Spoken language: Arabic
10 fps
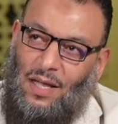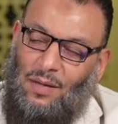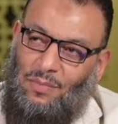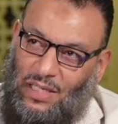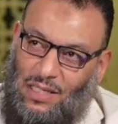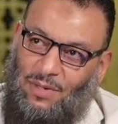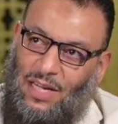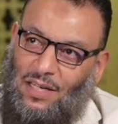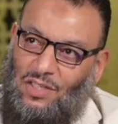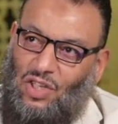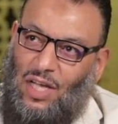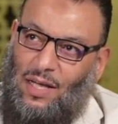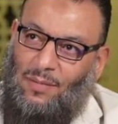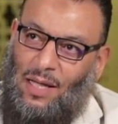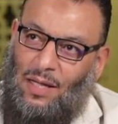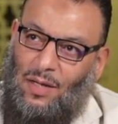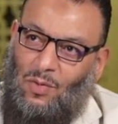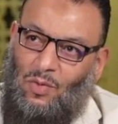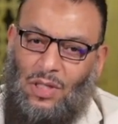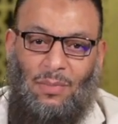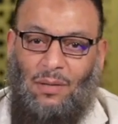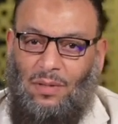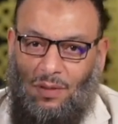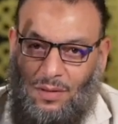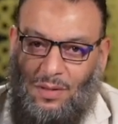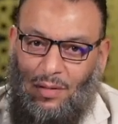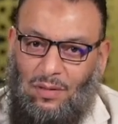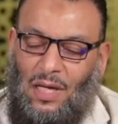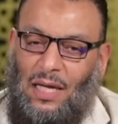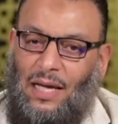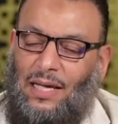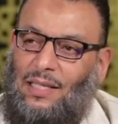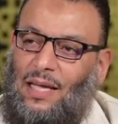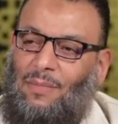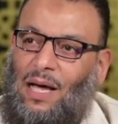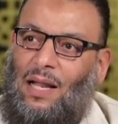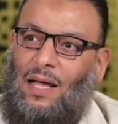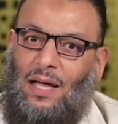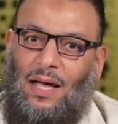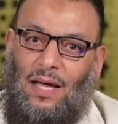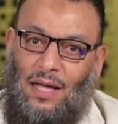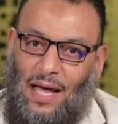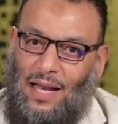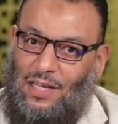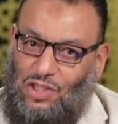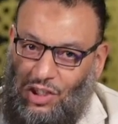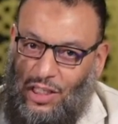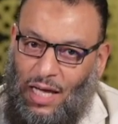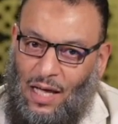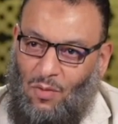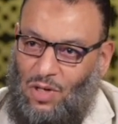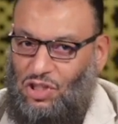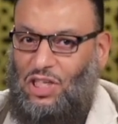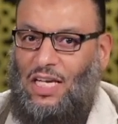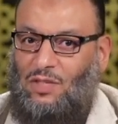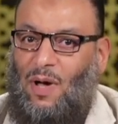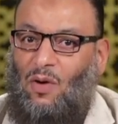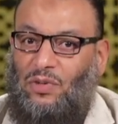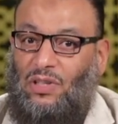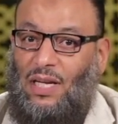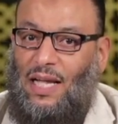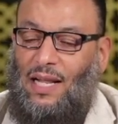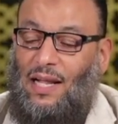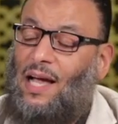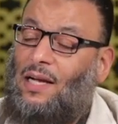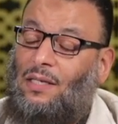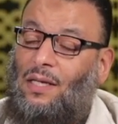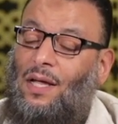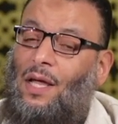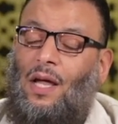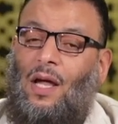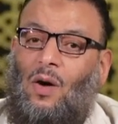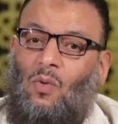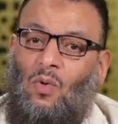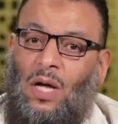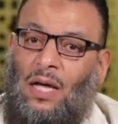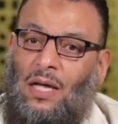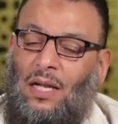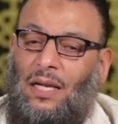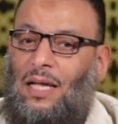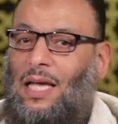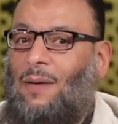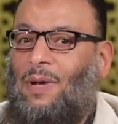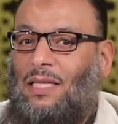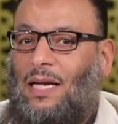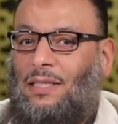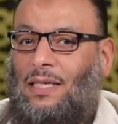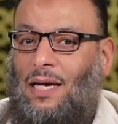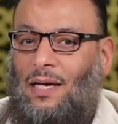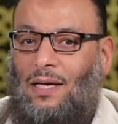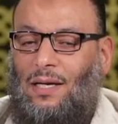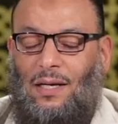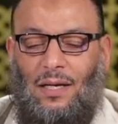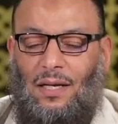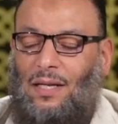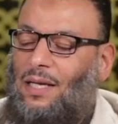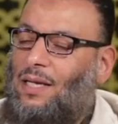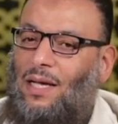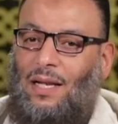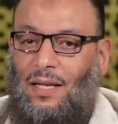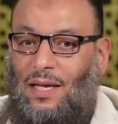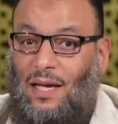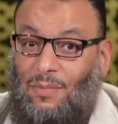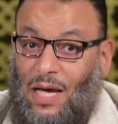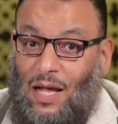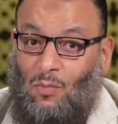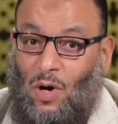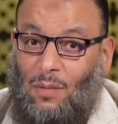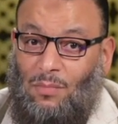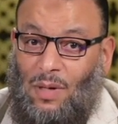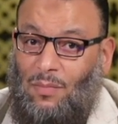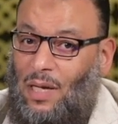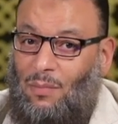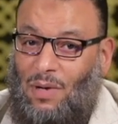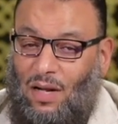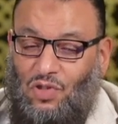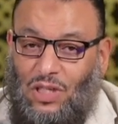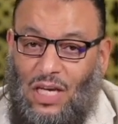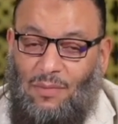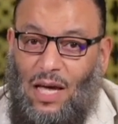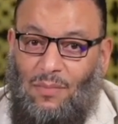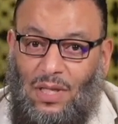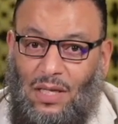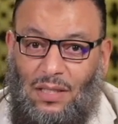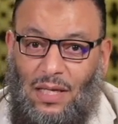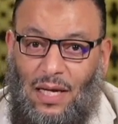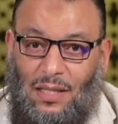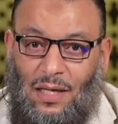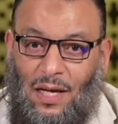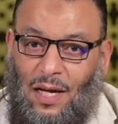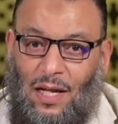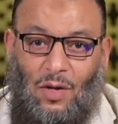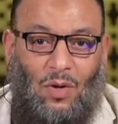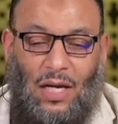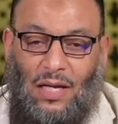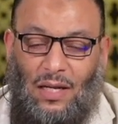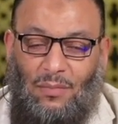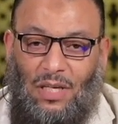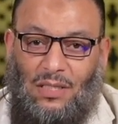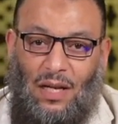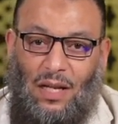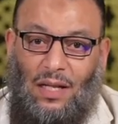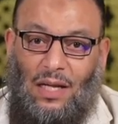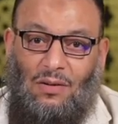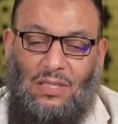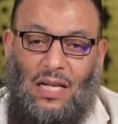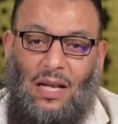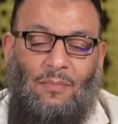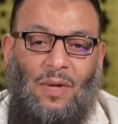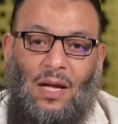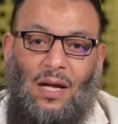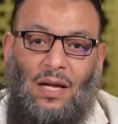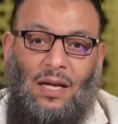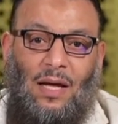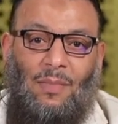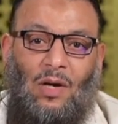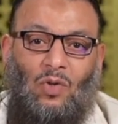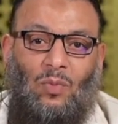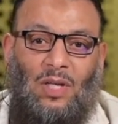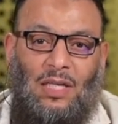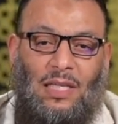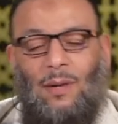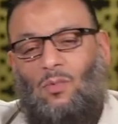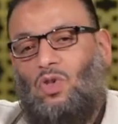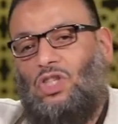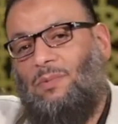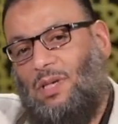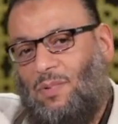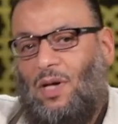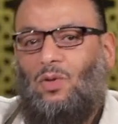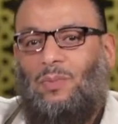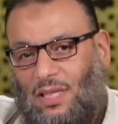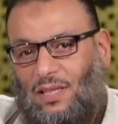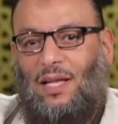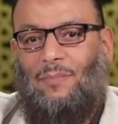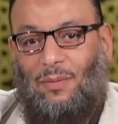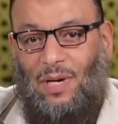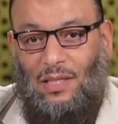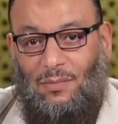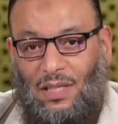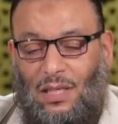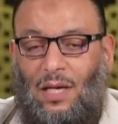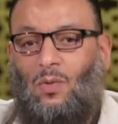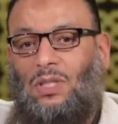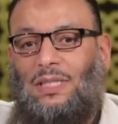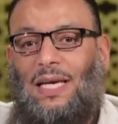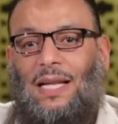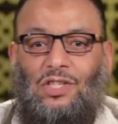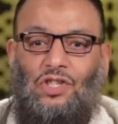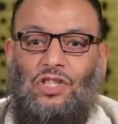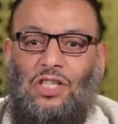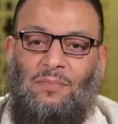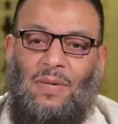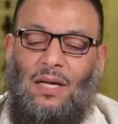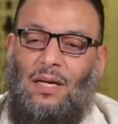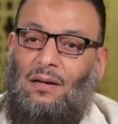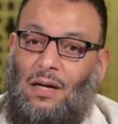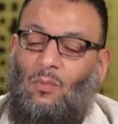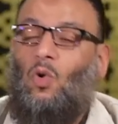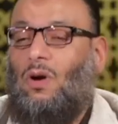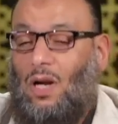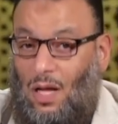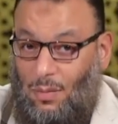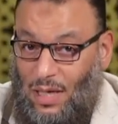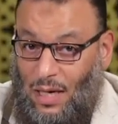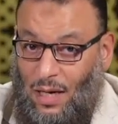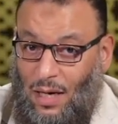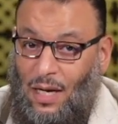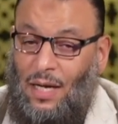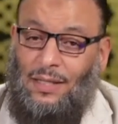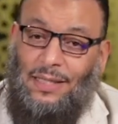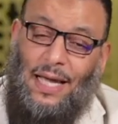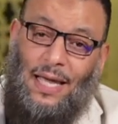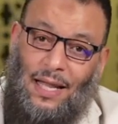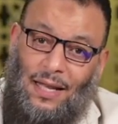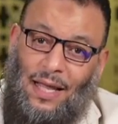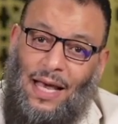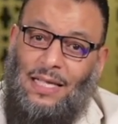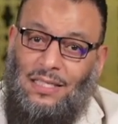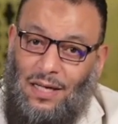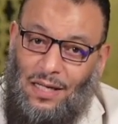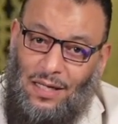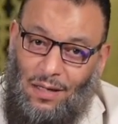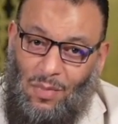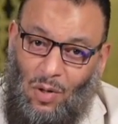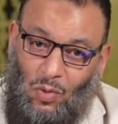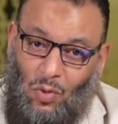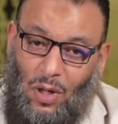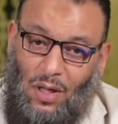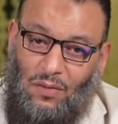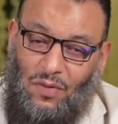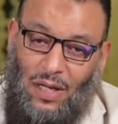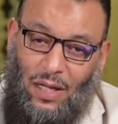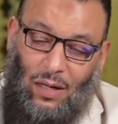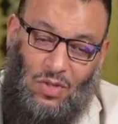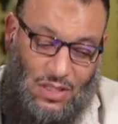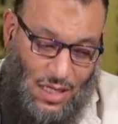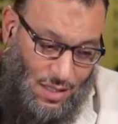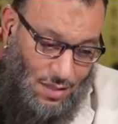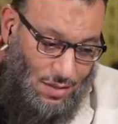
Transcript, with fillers: بيختبر يعني الصحابه وطبعا ضيع الكتاب على على الشيعة والشيعة أصبحوا في ضلال الآن والإجابة الثانية اللي هي اللي جه بيها المعمم أنا ما أعرفش جه بيها منين ديت اللي يقول لك النبي صلى الله عليه وسلم لم يكتب الكتاب وشبيه برضه من النبي باختبرنا والثالث شتيمة والرابع دخل عايز يغير الموضوع فالله المستعان